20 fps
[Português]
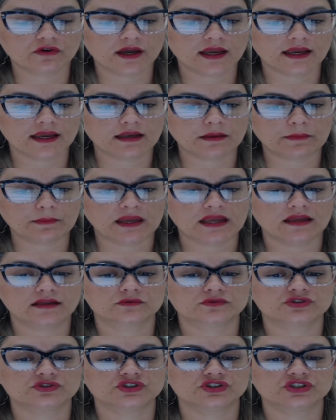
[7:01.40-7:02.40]

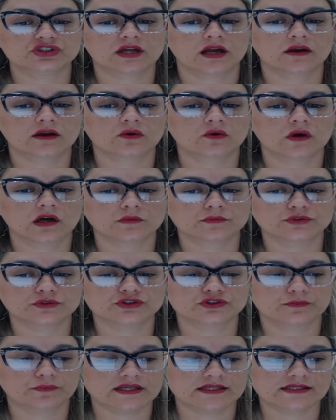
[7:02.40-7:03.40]
Requerimento, digitar no campo
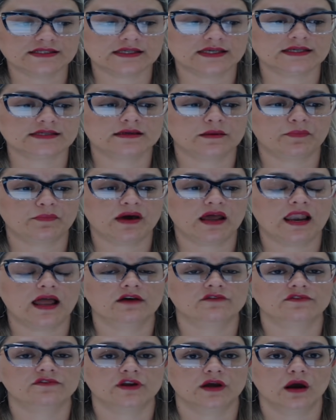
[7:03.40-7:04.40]
de pesquisa a
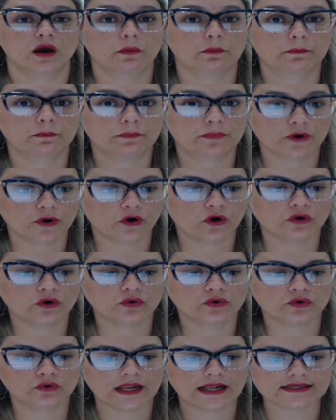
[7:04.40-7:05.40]
palavra
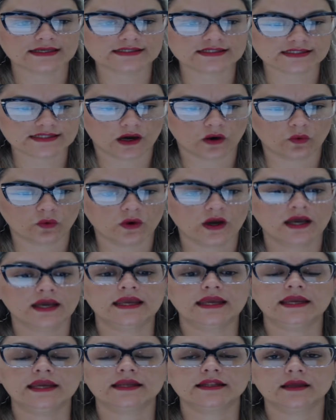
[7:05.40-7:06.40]
Procuração
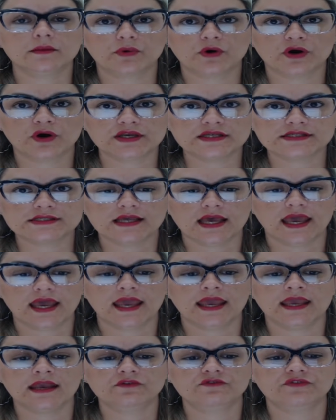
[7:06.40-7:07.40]
e depois
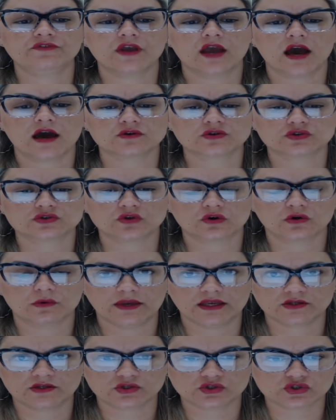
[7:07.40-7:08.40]
enviar os
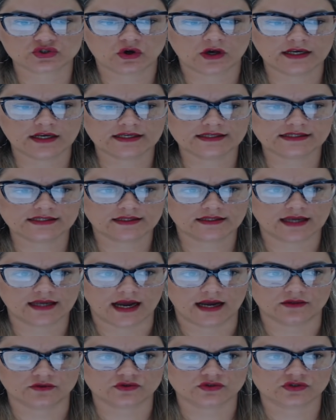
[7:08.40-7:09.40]
documentos
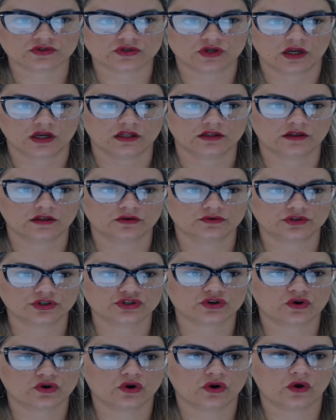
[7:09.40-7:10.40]
solicitados. Então,
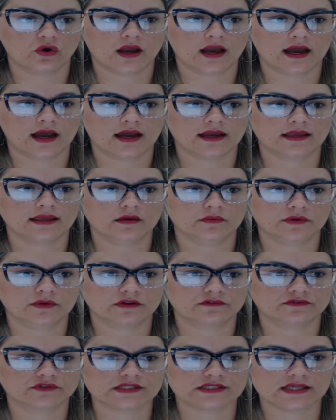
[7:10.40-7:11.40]
deixa eu colocar aqui para
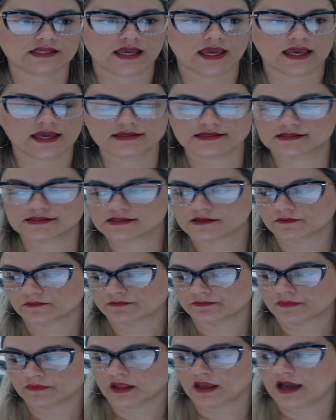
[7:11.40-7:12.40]
vocês
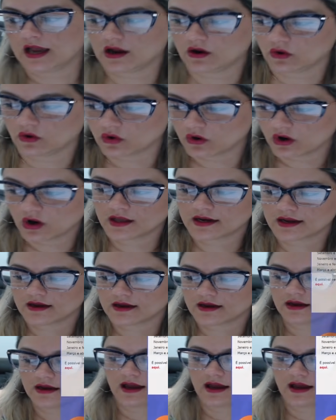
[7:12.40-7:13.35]
agora